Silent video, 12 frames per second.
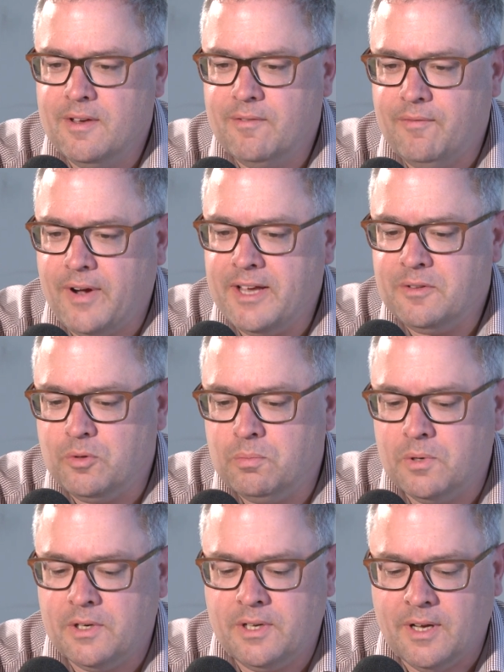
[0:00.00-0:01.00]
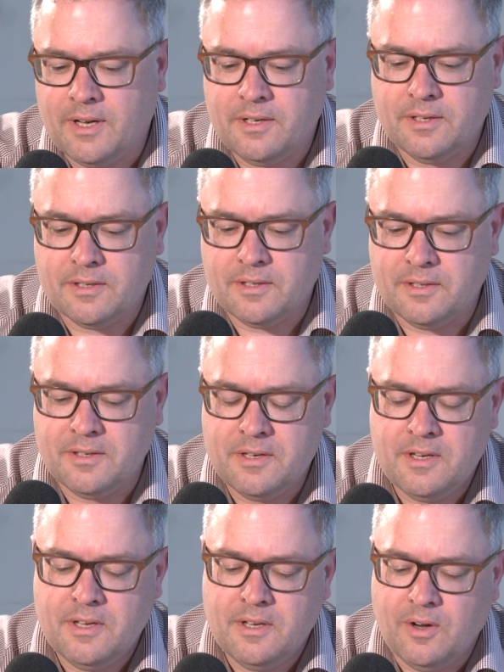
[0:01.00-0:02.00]
weit über die anderen
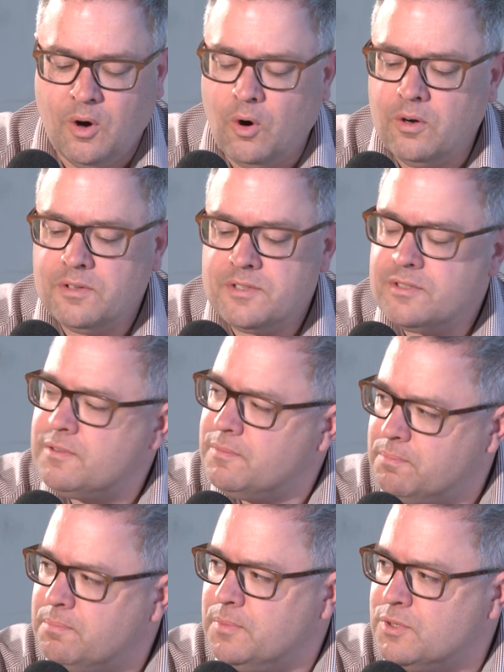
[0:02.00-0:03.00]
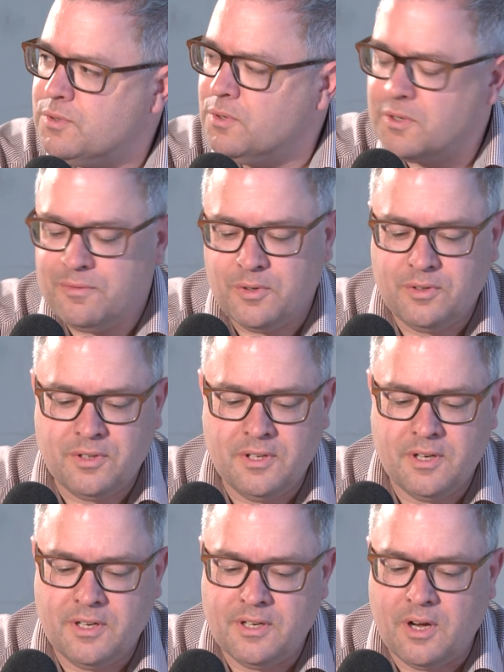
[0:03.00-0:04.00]
Orts. Bezirke von Trier
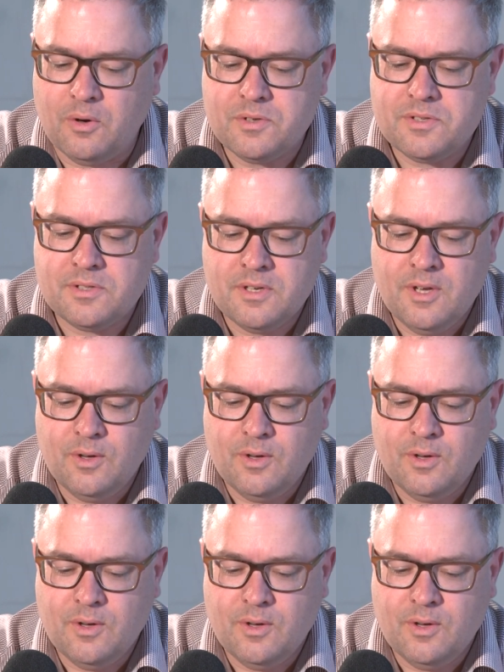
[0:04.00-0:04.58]
hinaus.